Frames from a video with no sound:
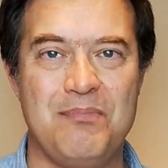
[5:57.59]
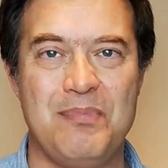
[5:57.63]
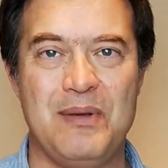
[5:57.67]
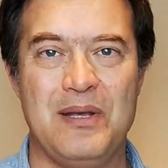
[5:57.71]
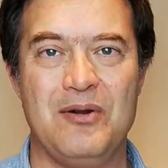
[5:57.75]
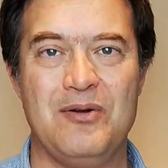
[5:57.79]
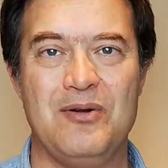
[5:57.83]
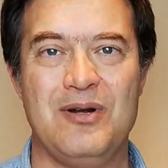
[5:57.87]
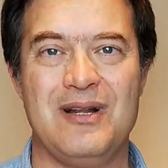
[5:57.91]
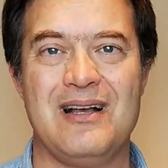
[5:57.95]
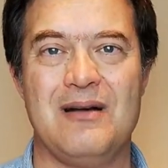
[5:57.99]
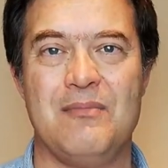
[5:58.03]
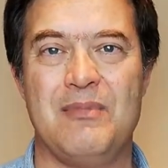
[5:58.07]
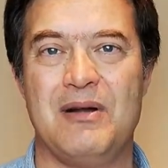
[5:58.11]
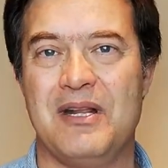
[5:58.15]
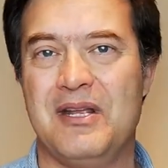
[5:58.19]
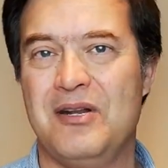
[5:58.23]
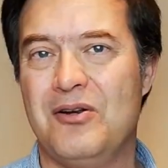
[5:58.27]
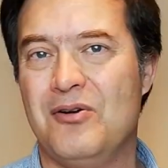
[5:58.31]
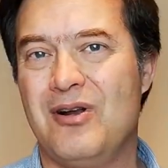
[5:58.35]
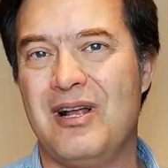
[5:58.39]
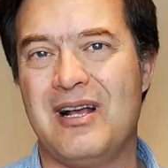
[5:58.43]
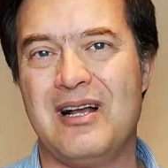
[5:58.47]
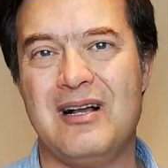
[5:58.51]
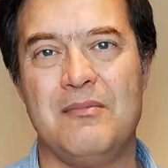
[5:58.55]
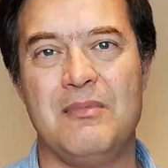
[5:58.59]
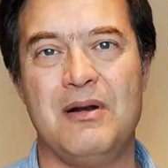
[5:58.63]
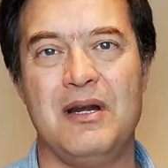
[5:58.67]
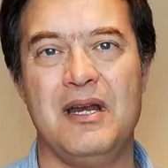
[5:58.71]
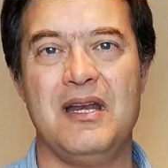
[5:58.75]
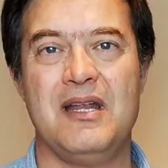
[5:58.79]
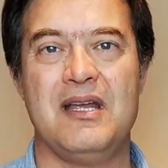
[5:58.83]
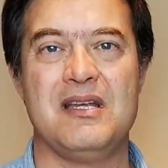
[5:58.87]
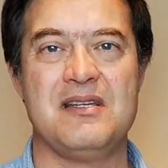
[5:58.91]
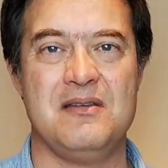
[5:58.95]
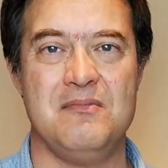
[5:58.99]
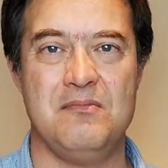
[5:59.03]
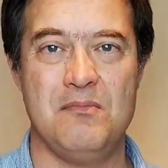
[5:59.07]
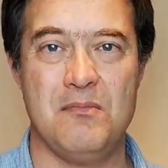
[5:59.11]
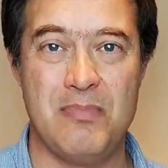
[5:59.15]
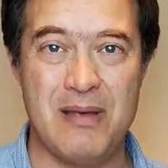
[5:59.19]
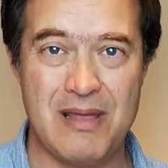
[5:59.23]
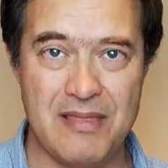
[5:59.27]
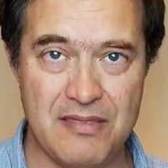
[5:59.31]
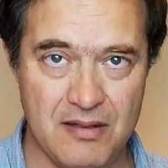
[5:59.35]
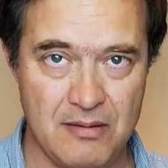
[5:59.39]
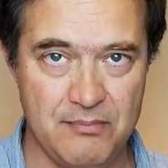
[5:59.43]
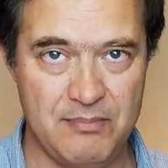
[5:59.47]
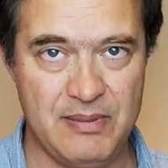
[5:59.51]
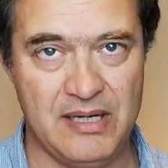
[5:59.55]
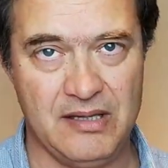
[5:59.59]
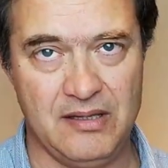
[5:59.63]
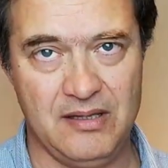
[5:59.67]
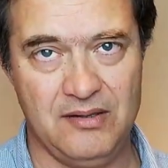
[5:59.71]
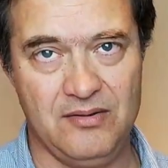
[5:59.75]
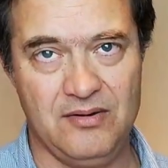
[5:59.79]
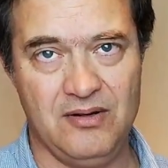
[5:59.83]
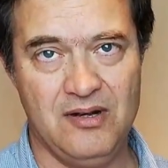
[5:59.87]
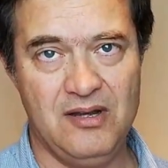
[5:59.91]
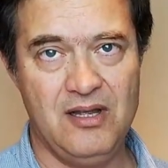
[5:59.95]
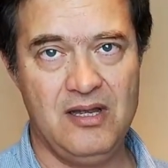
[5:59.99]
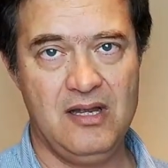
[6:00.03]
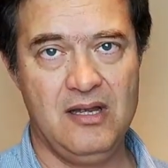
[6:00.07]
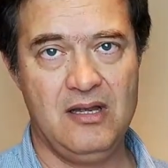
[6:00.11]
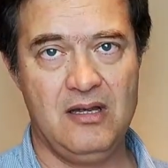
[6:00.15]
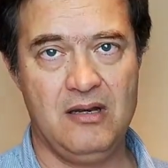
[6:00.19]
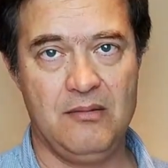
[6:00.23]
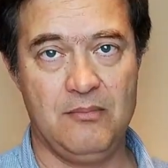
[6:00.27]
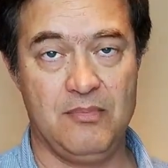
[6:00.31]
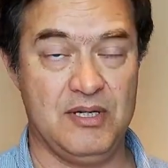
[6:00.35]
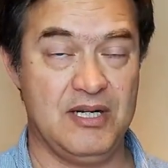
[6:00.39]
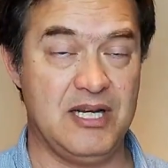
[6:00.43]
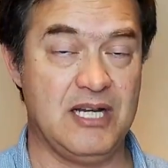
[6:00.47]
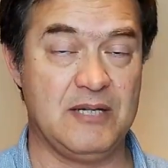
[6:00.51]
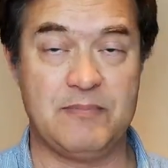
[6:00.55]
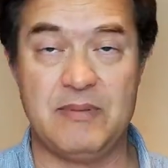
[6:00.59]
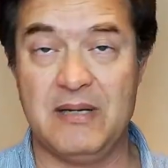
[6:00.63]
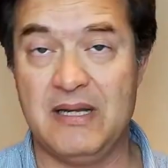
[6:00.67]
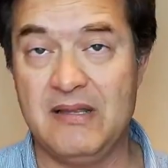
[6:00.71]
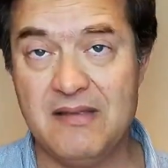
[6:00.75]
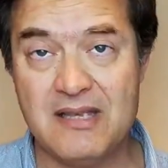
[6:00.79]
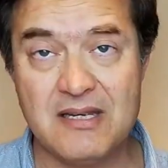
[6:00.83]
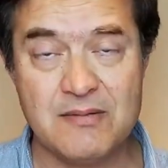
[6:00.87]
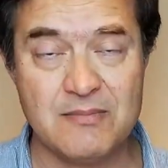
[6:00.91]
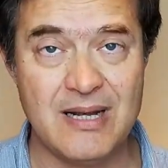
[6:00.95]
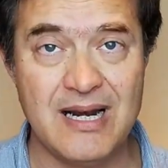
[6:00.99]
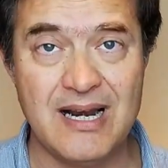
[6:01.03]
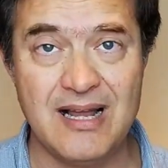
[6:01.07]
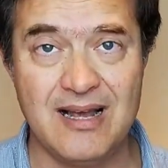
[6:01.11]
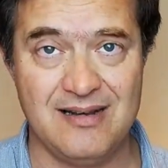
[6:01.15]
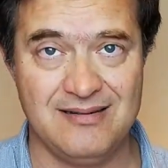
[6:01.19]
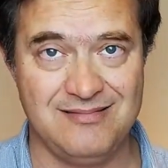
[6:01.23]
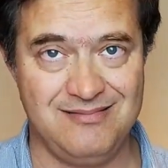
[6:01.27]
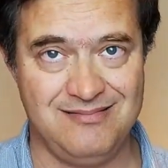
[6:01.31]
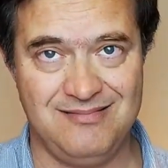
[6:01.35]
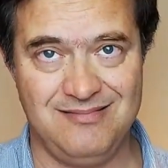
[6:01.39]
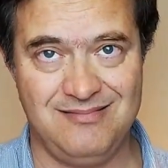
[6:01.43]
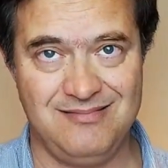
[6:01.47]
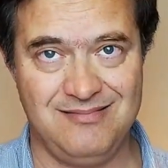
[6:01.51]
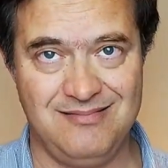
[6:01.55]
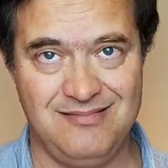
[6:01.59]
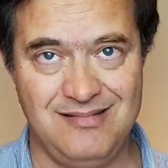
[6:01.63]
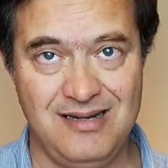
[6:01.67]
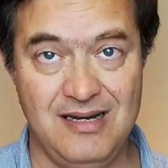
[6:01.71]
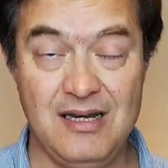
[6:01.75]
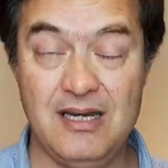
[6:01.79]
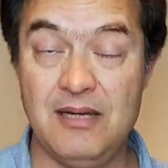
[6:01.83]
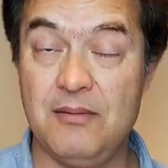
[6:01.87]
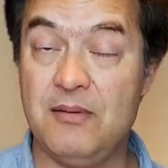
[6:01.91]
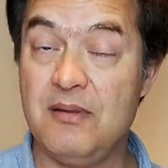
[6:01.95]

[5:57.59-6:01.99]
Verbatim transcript: pero el camarero o la camarera es imbécil perdido. Pues la experiencia es mala, y